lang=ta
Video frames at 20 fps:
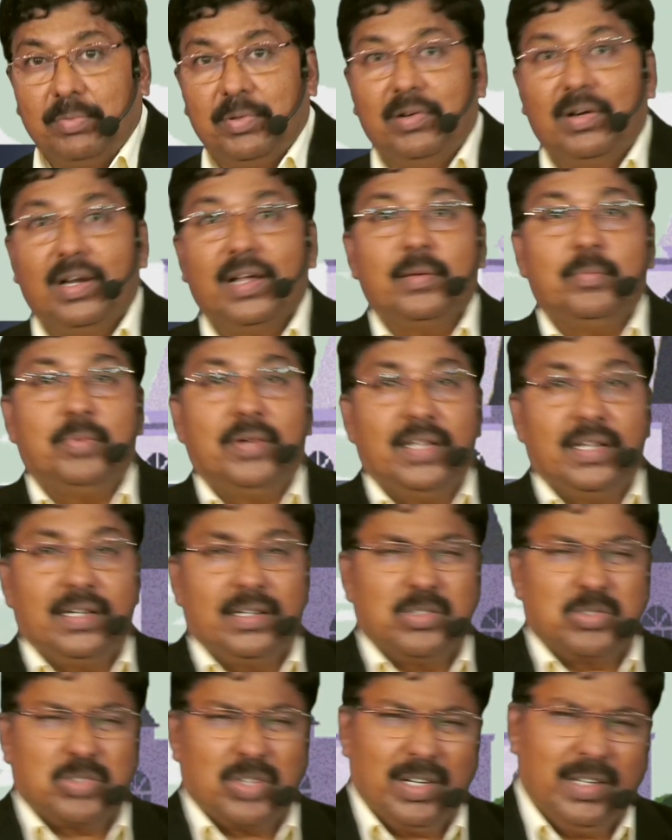எல்லாம் இப்படி
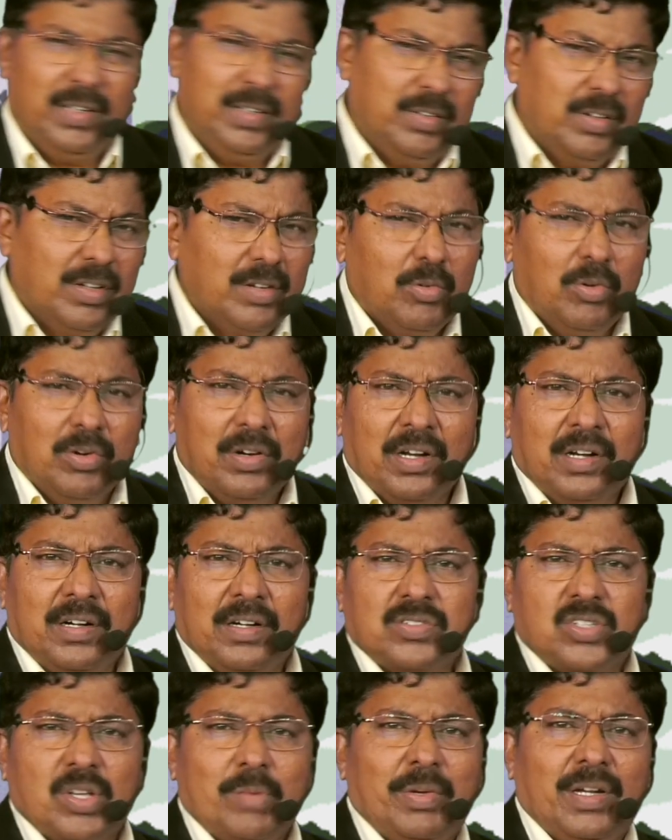இருக்குன்னு சொல்லி ஒன்று
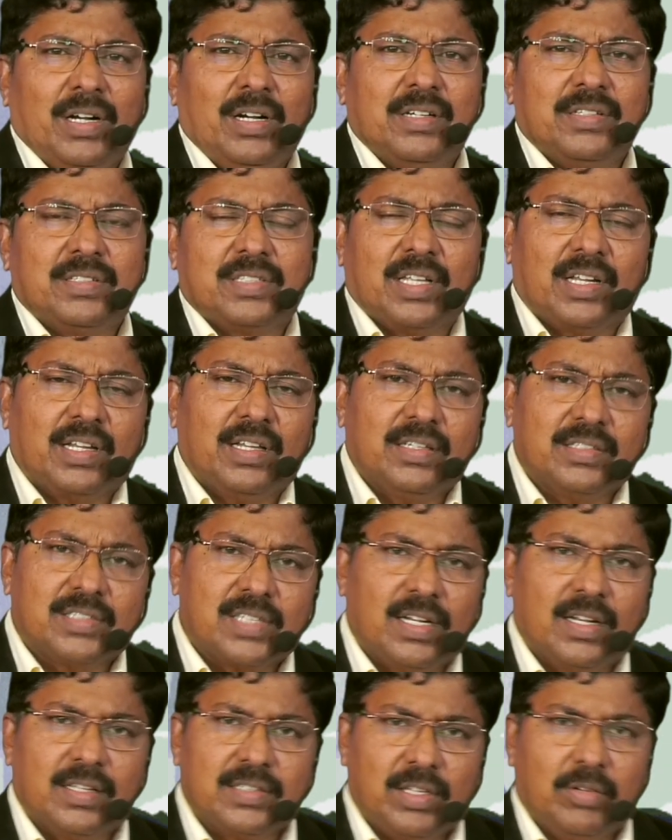ரெண்டு சபைகள் தர
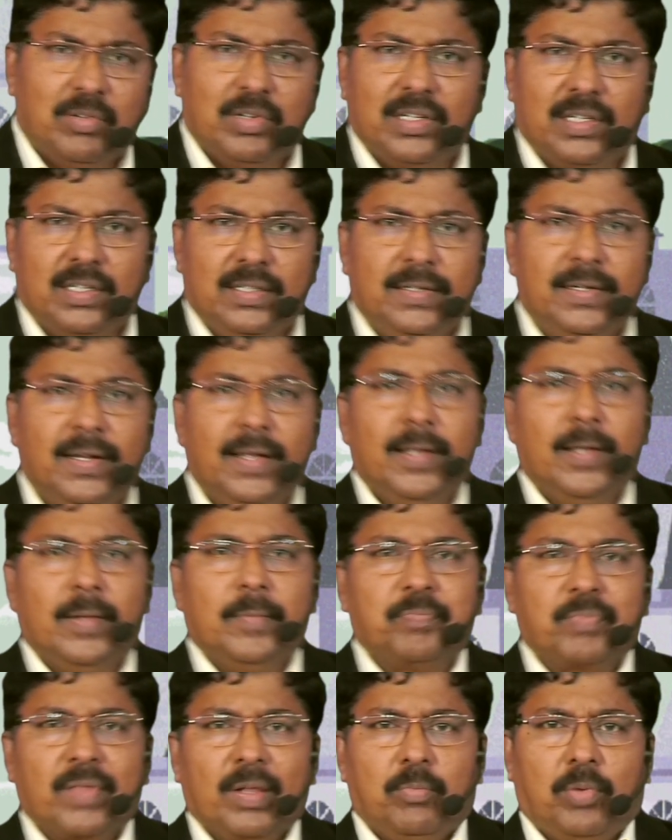சில தவறுகள்
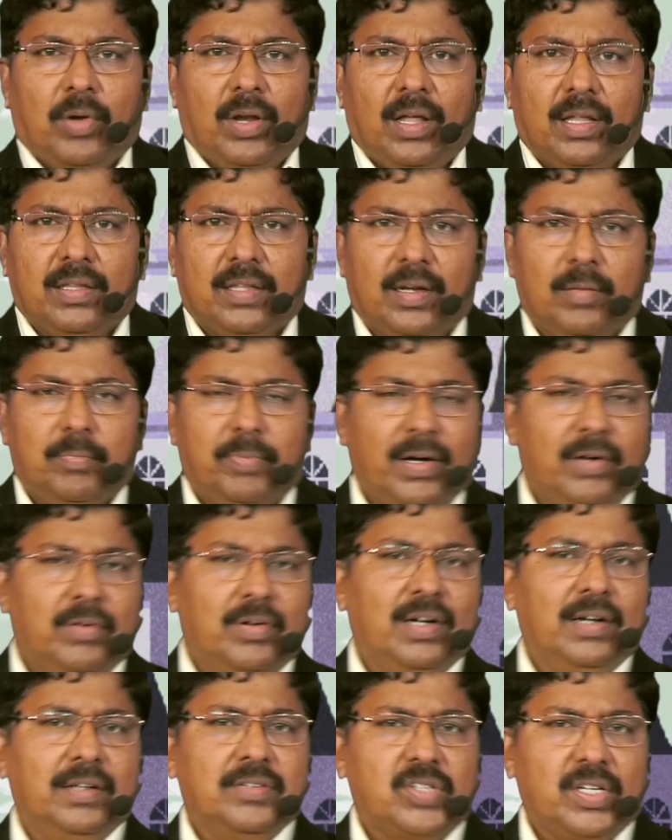பொருளாதார
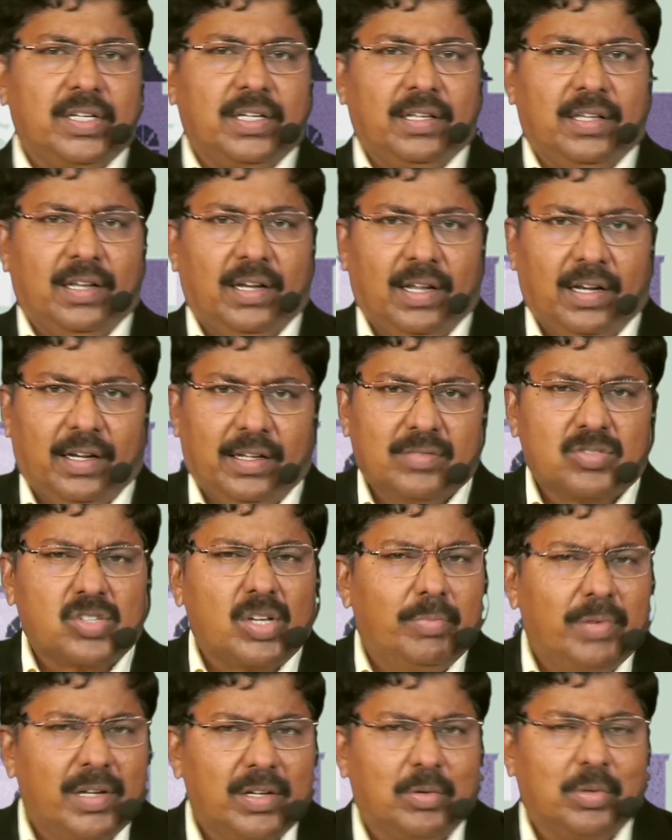பாவங்களை செய்கிறதுனால
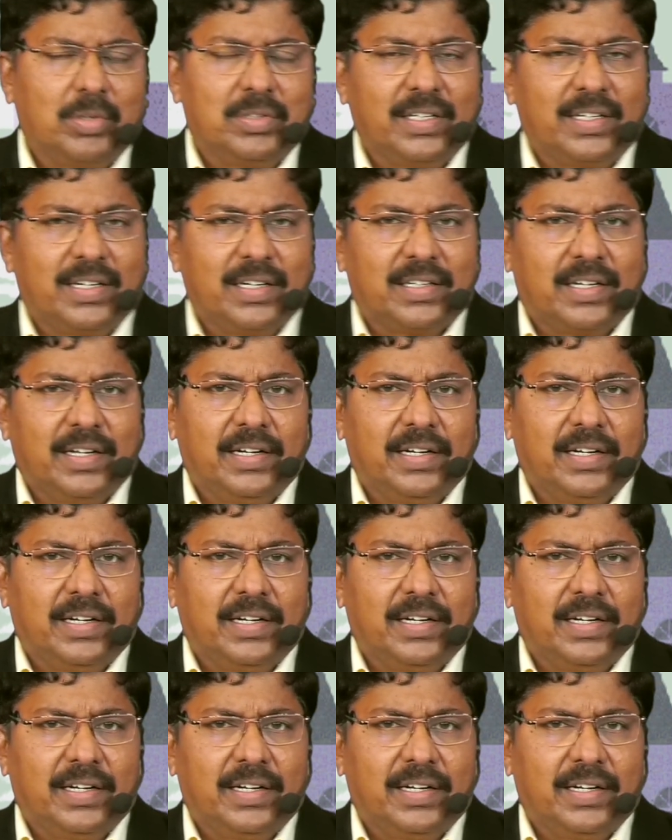சபையை குறித்து கெட்ட